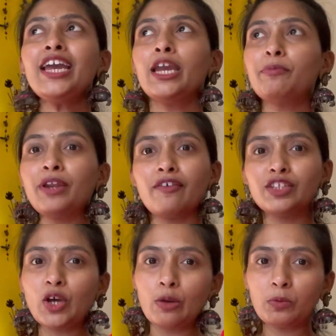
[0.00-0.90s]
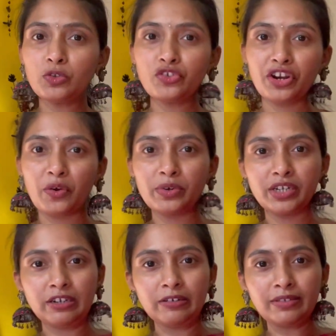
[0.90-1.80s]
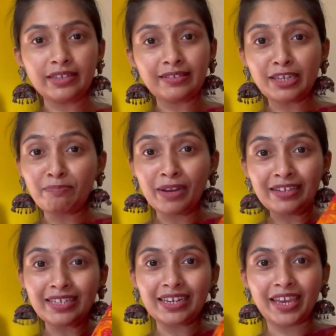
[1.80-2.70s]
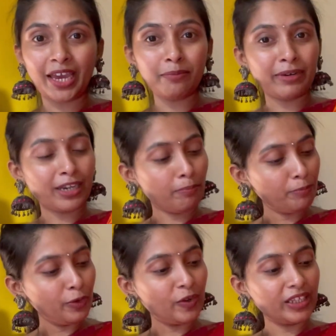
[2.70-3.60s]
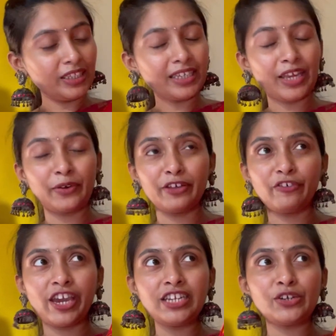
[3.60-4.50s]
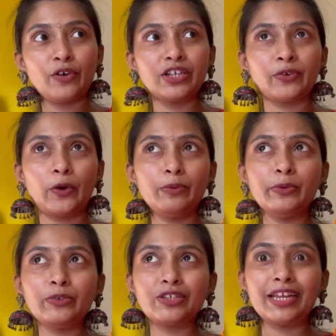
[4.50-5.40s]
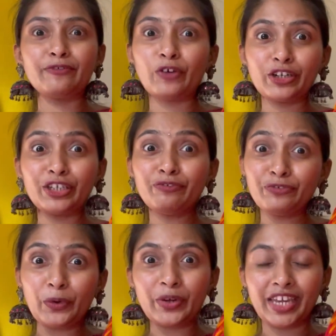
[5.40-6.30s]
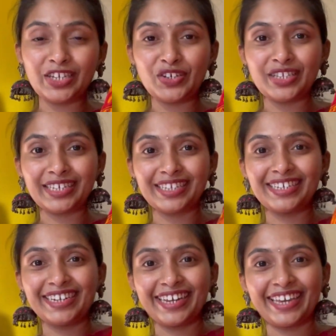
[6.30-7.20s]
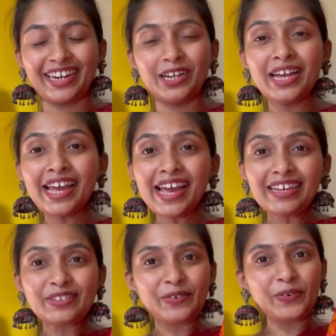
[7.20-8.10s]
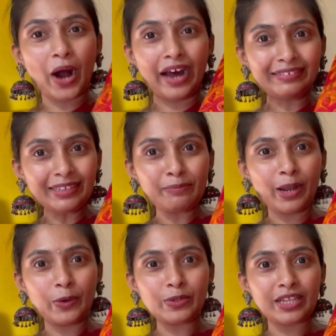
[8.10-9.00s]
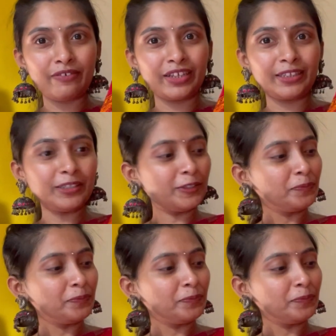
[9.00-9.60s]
இப்போ நான் வந்து ஆல்மோஸ்ட் அரவுண்ட் சிக்ஸ்டி ப்ளஸ் இருக்கேன் பட் அப்போது வந்து என்னோடய வெயிட் வாஸ் ஆல்மோஸ்ட் லைக் ஃபார்ட்டி ஃபோர் கேஜிஸ் இருந்ததுன்னு நினைக்கிறேன் ஸோ அந்த ப்ளவுஸில் வந்து